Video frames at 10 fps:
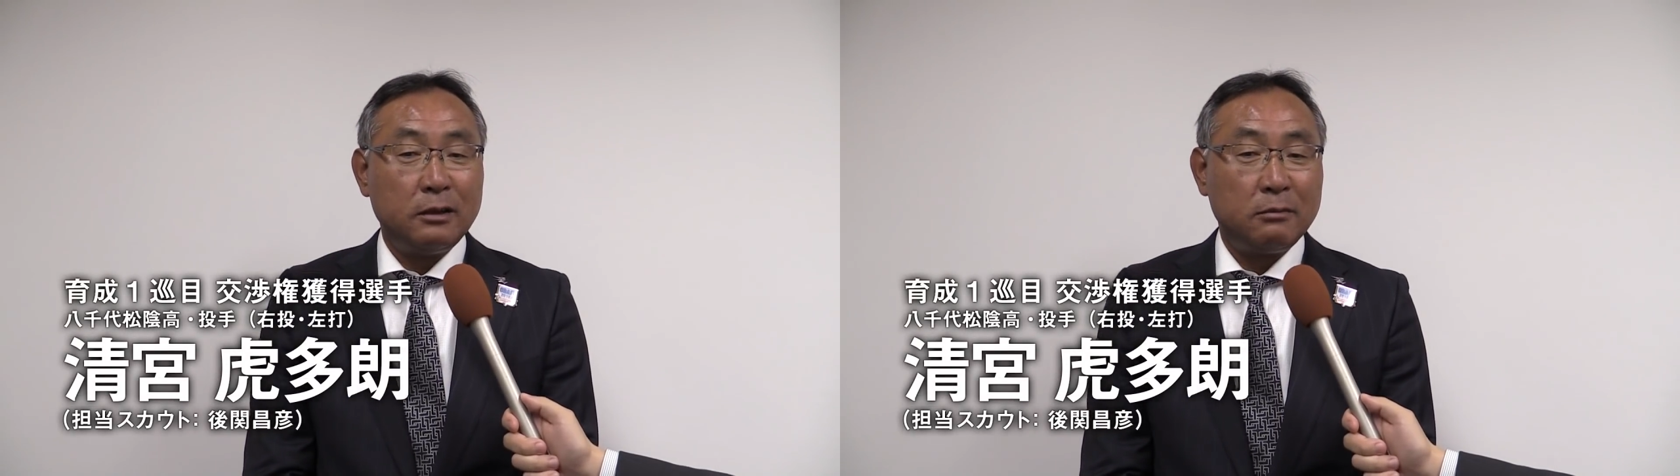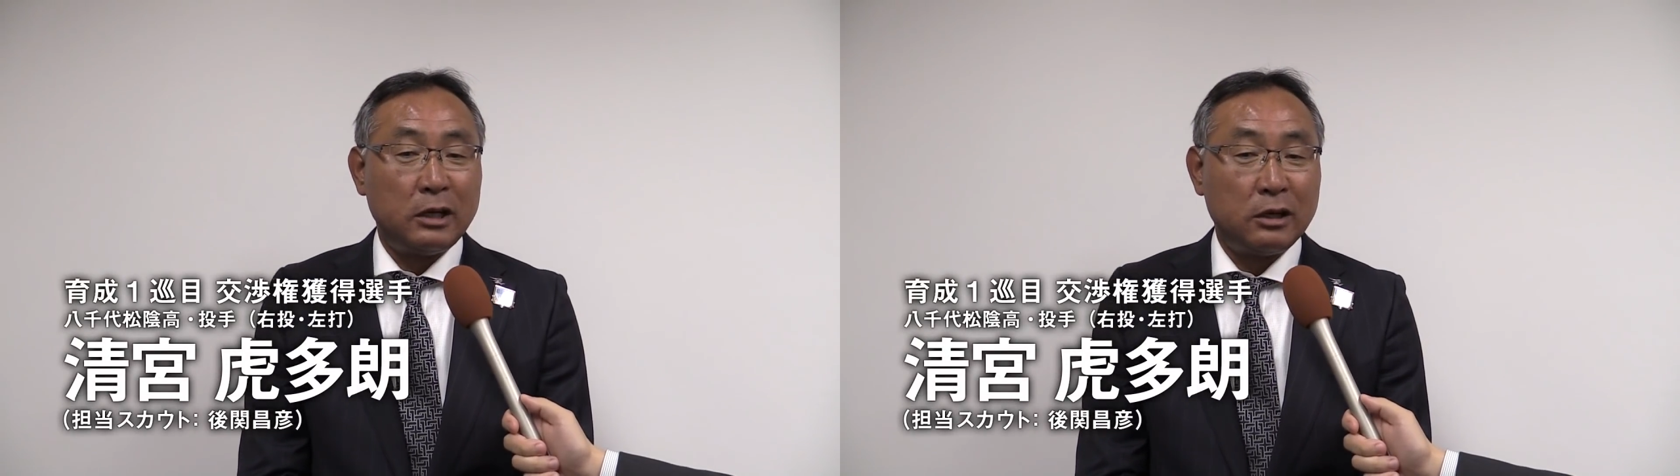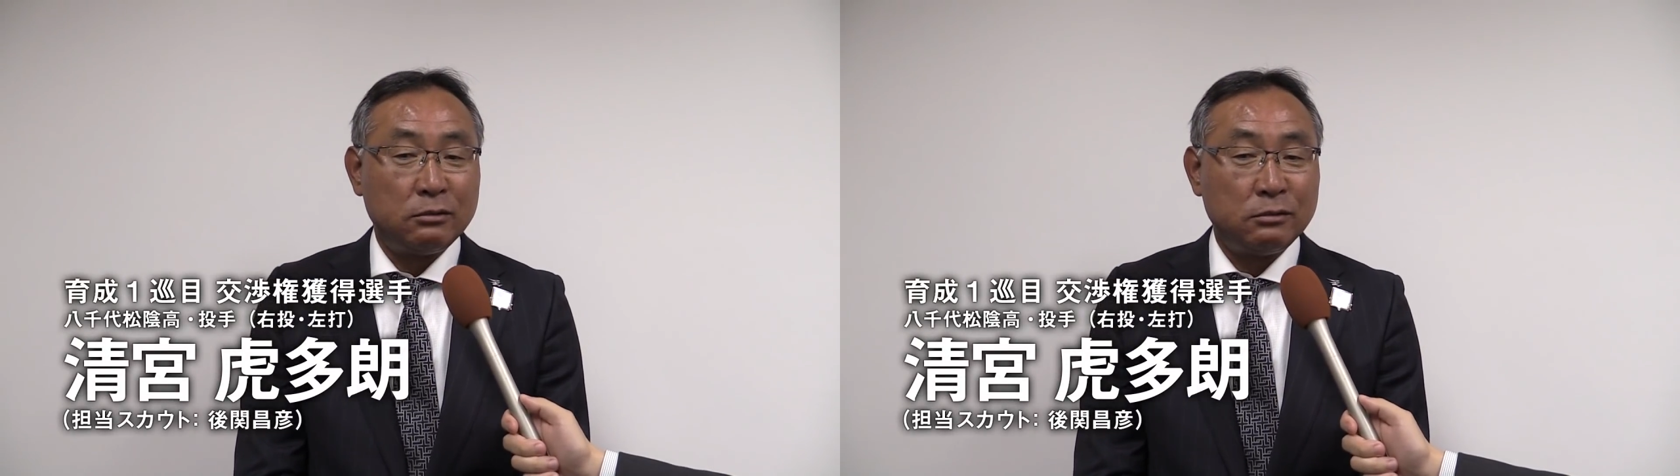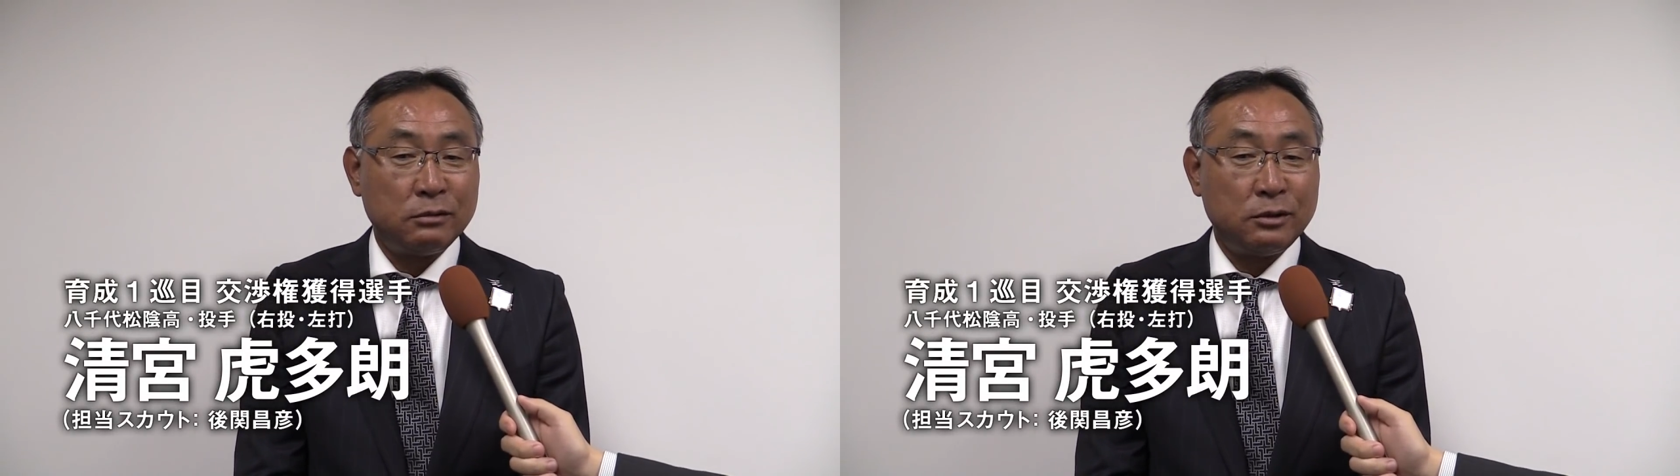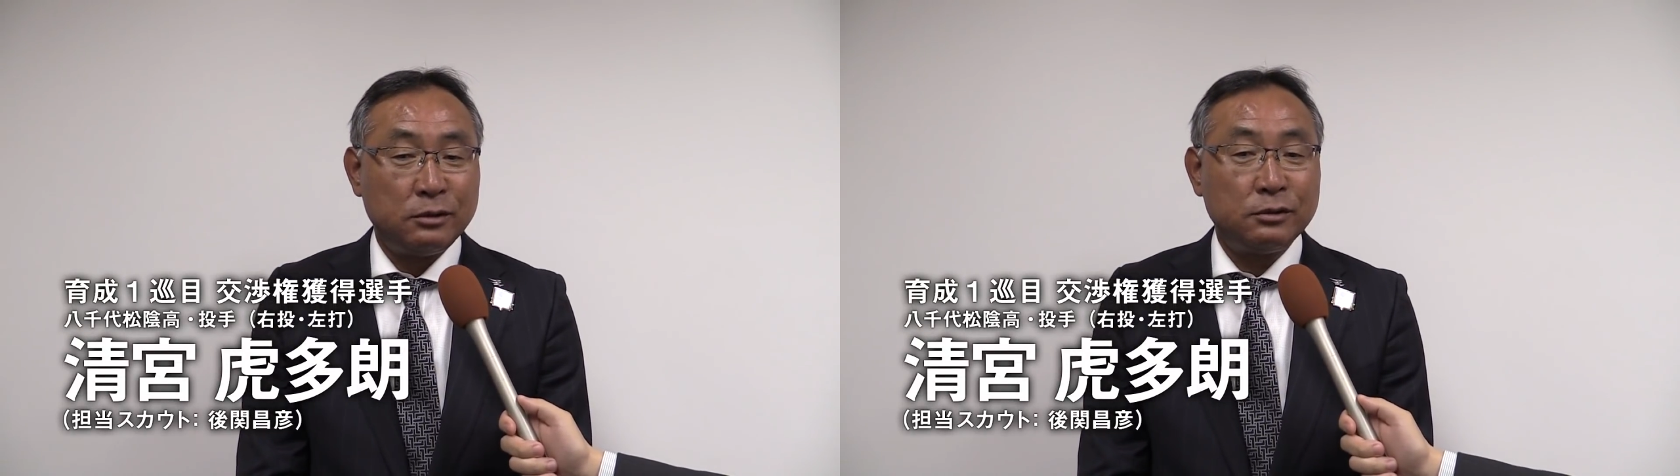まあ、
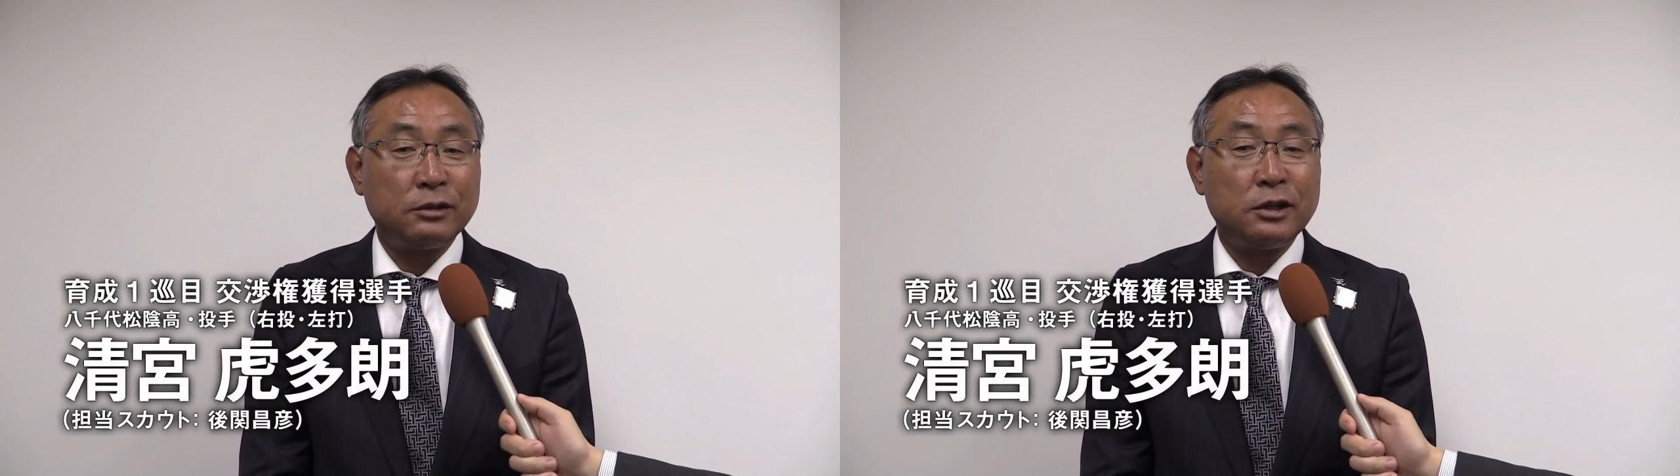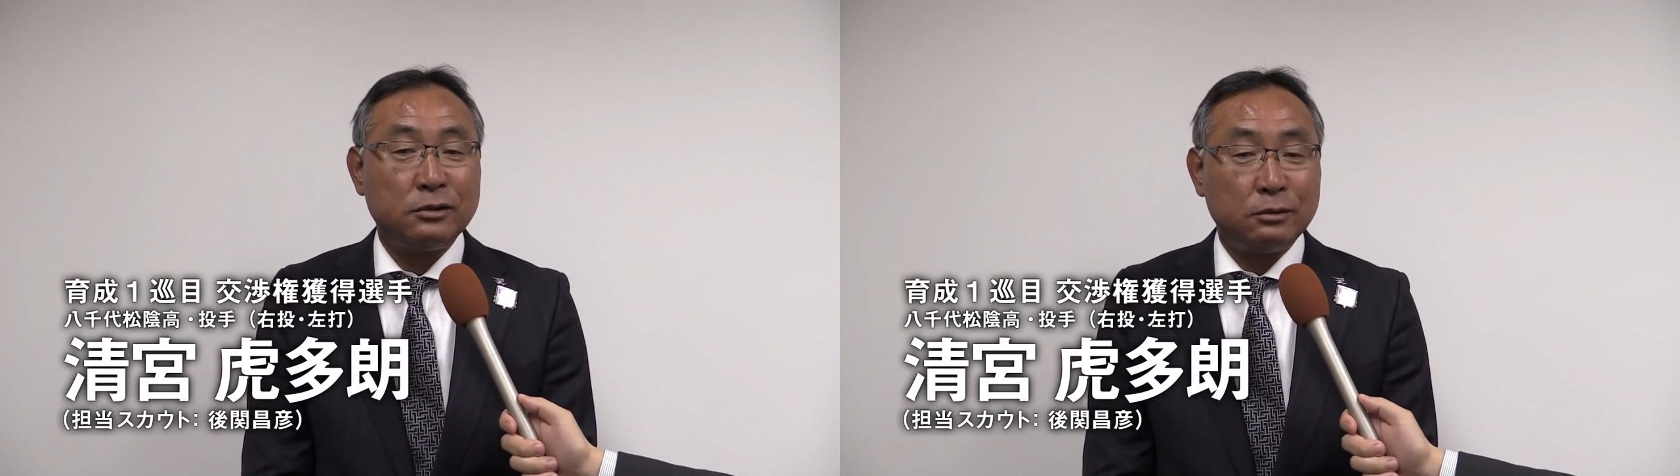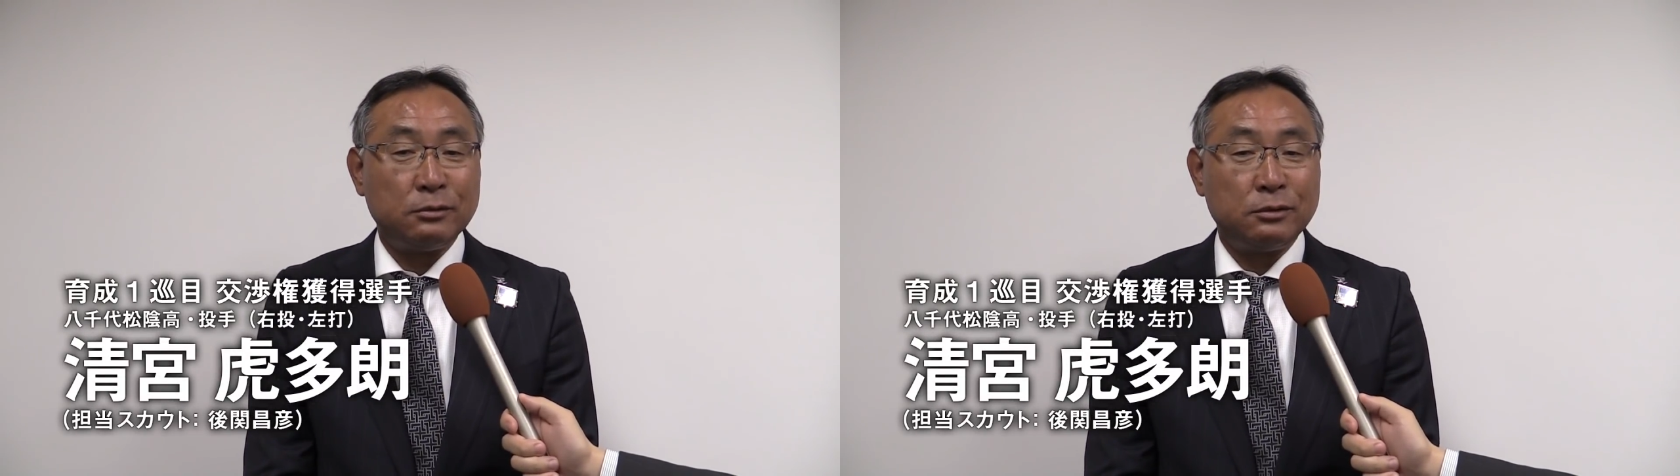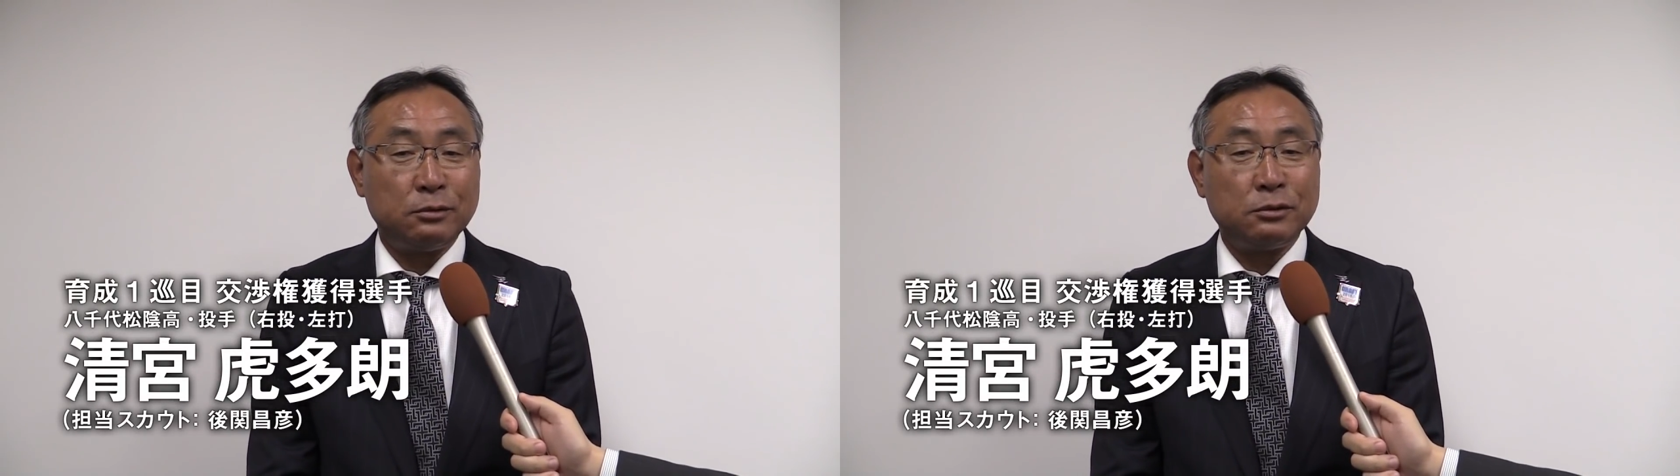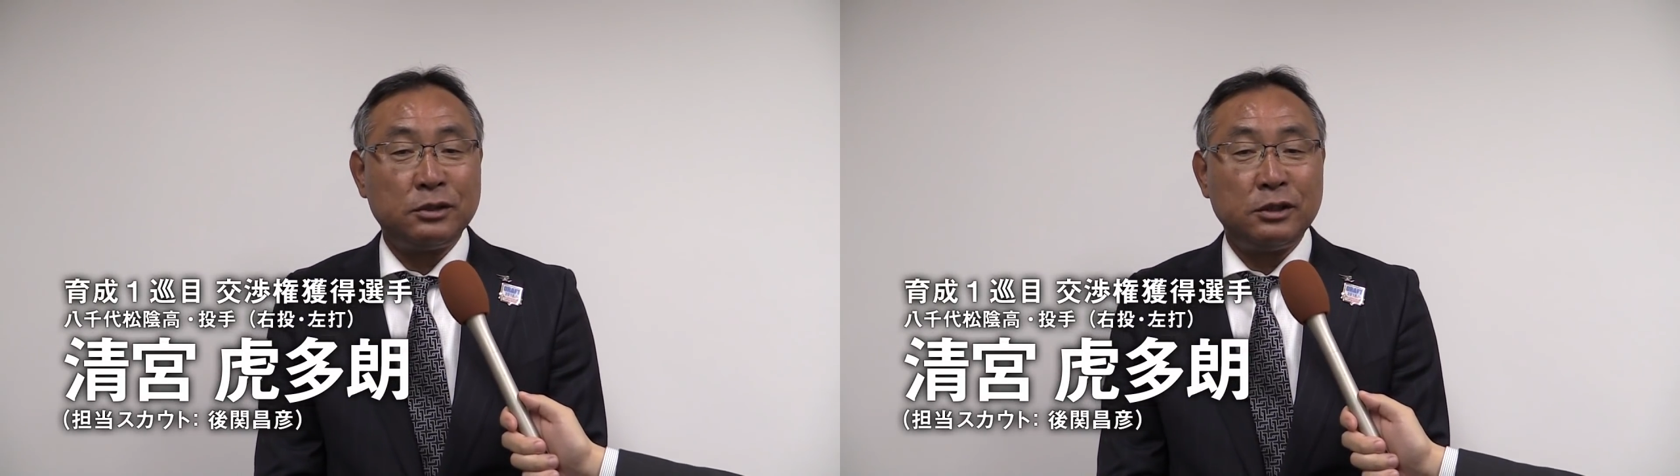190センチという
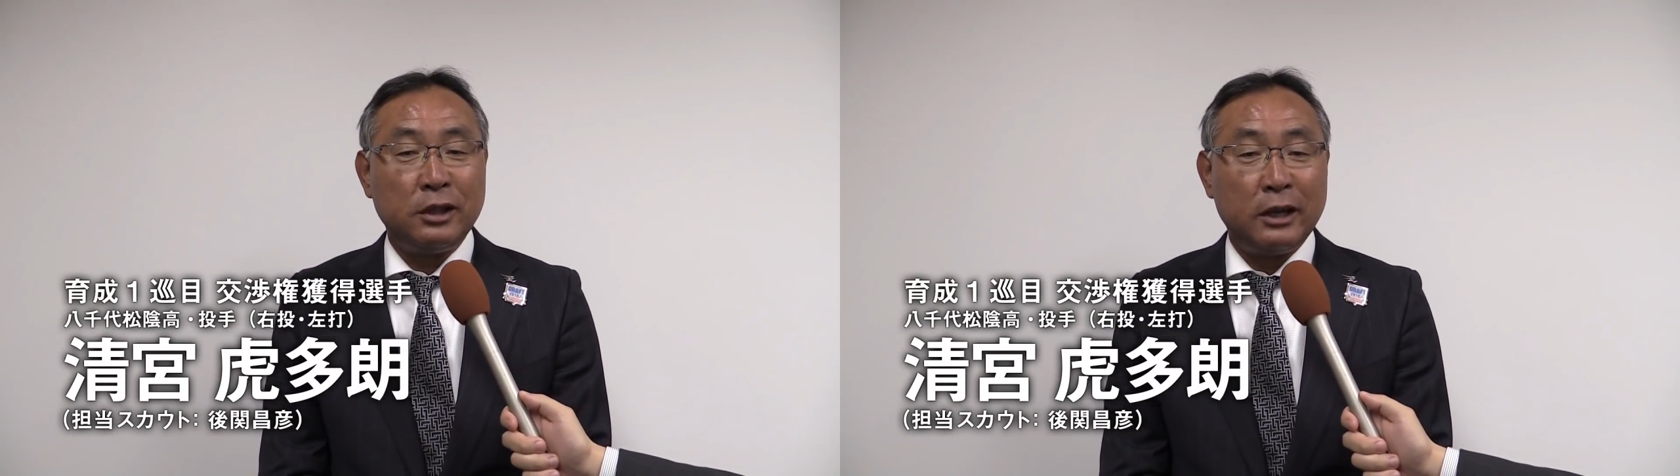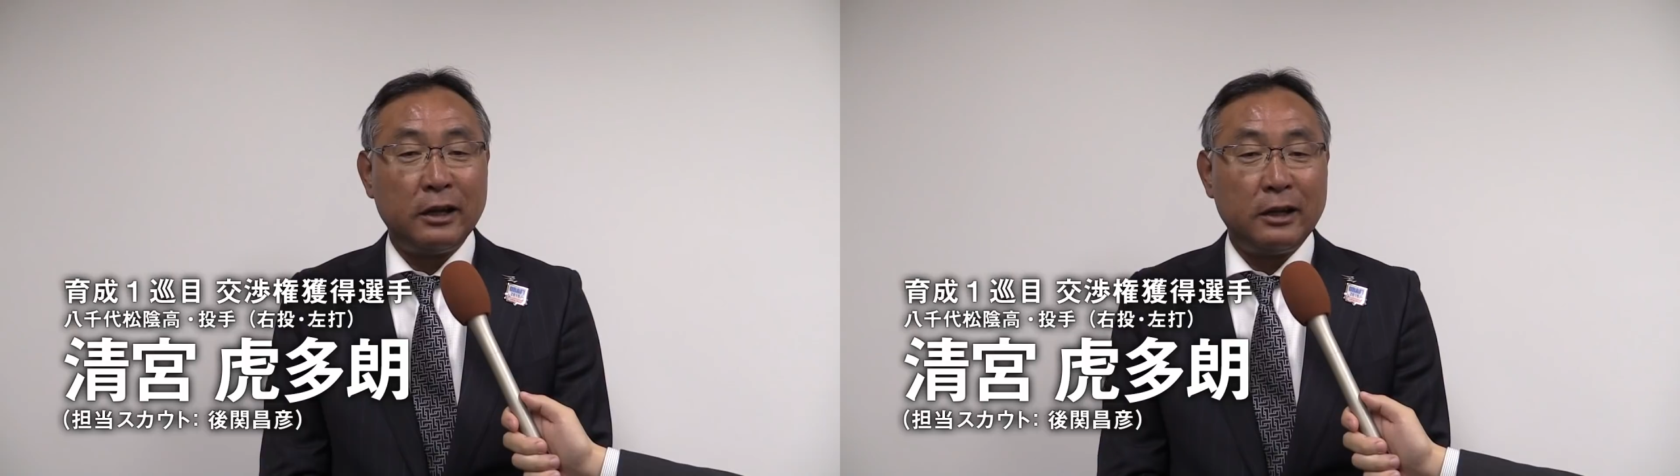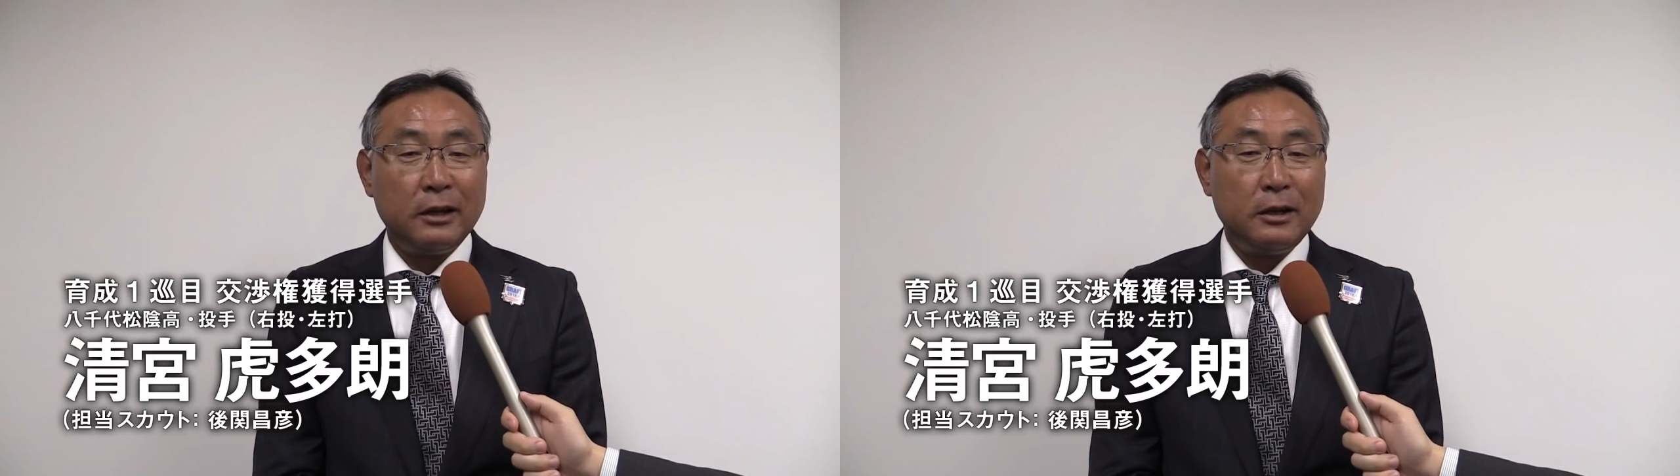長身で、